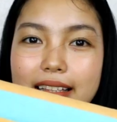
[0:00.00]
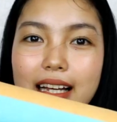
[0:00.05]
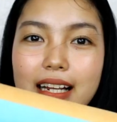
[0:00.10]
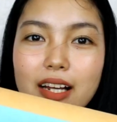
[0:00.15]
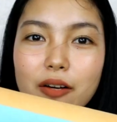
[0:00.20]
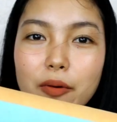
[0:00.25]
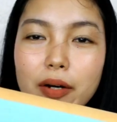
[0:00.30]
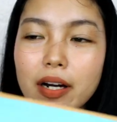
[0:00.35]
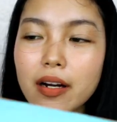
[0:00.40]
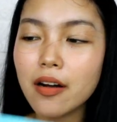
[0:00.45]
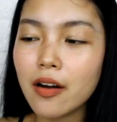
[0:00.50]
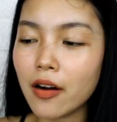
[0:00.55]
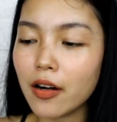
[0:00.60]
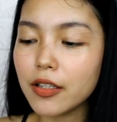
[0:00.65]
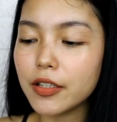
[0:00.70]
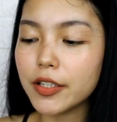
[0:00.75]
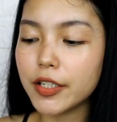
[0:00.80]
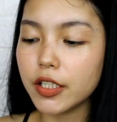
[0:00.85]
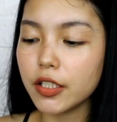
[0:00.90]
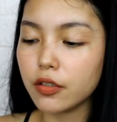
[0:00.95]
Dalawang
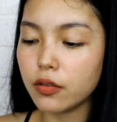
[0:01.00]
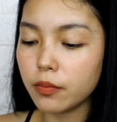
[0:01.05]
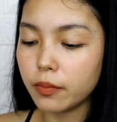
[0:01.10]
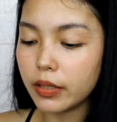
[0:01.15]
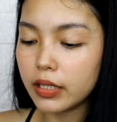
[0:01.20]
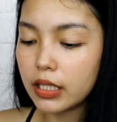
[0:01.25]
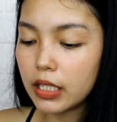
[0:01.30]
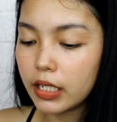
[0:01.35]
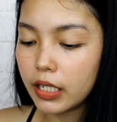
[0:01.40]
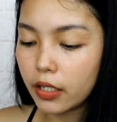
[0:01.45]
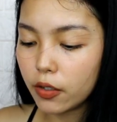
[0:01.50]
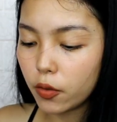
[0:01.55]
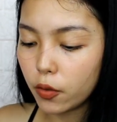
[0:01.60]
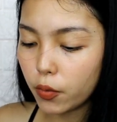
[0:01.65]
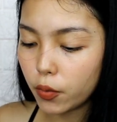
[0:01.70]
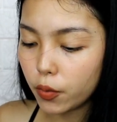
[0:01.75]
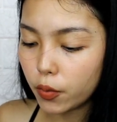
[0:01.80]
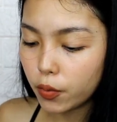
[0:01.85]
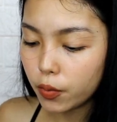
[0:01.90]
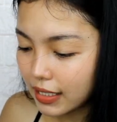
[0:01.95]
color yung binili ko.
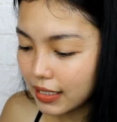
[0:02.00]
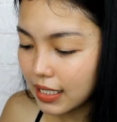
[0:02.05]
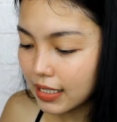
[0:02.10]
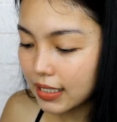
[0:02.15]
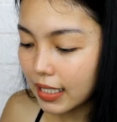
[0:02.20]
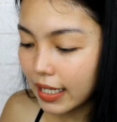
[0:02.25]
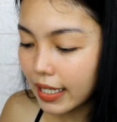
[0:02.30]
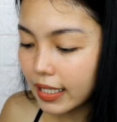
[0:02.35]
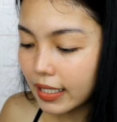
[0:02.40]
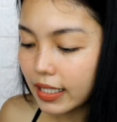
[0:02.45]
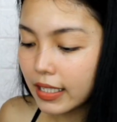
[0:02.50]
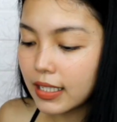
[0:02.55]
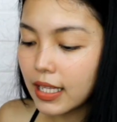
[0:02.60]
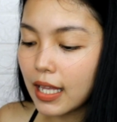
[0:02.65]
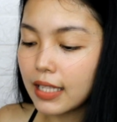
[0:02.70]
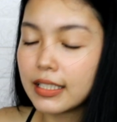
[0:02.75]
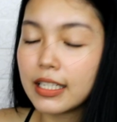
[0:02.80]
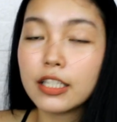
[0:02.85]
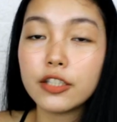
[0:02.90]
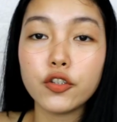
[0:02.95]
Itatry rin
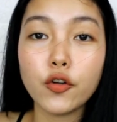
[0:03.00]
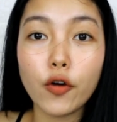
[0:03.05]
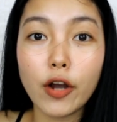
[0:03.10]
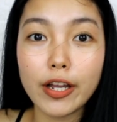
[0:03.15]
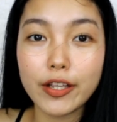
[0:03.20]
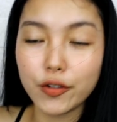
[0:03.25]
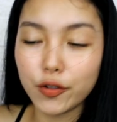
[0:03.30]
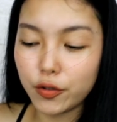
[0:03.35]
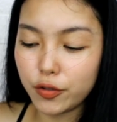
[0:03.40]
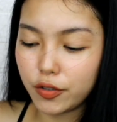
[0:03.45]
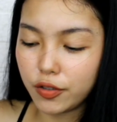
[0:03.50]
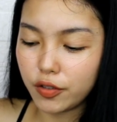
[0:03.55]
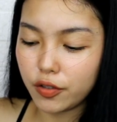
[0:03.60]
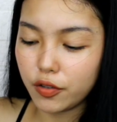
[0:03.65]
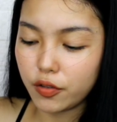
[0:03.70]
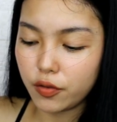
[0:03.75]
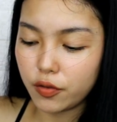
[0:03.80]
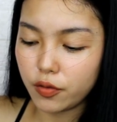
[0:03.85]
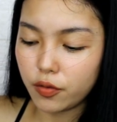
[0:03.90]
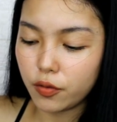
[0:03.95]
natin to ngayon.
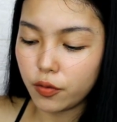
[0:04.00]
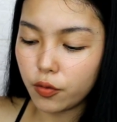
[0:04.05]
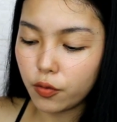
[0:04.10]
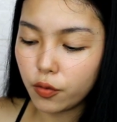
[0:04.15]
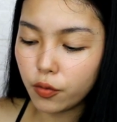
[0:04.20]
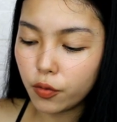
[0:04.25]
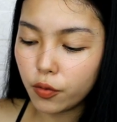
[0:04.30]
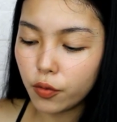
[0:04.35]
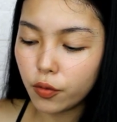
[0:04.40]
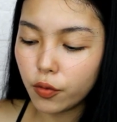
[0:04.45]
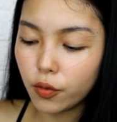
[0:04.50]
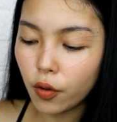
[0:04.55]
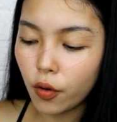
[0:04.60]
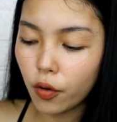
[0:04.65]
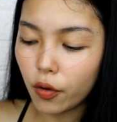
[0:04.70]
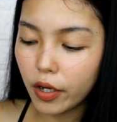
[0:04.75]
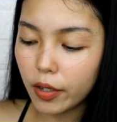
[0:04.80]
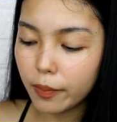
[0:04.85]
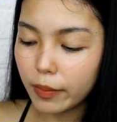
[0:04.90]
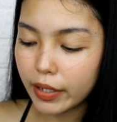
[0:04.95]
Kung
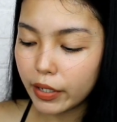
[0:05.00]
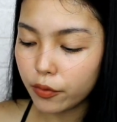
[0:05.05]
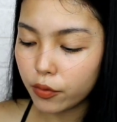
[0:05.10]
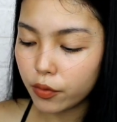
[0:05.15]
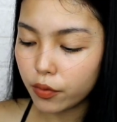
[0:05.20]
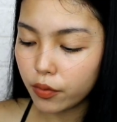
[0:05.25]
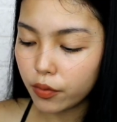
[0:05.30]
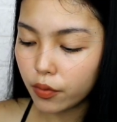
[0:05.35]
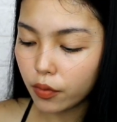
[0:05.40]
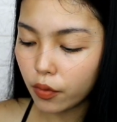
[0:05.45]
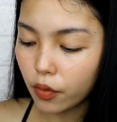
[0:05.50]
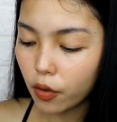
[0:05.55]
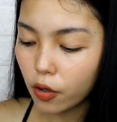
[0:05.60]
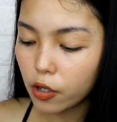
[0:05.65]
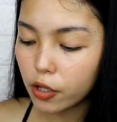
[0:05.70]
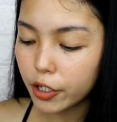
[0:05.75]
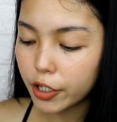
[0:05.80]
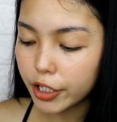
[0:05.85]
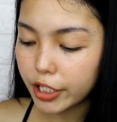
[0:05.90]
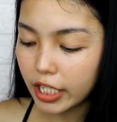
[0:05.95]
okay ba yung
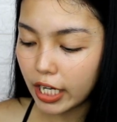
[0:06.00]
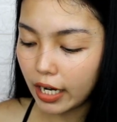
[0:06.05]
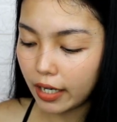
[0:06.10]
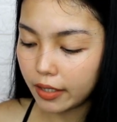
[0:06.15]
color niya.